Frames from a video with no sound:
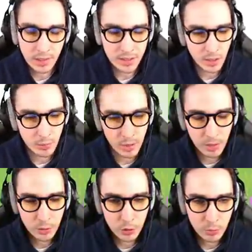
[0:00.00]
Euh, il reste quand
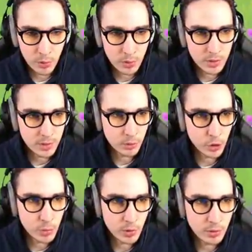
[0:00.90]
même pas mal de spots,
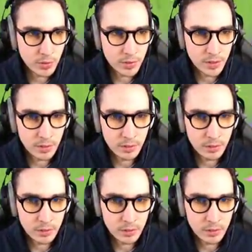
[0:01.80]
et franchement c'est...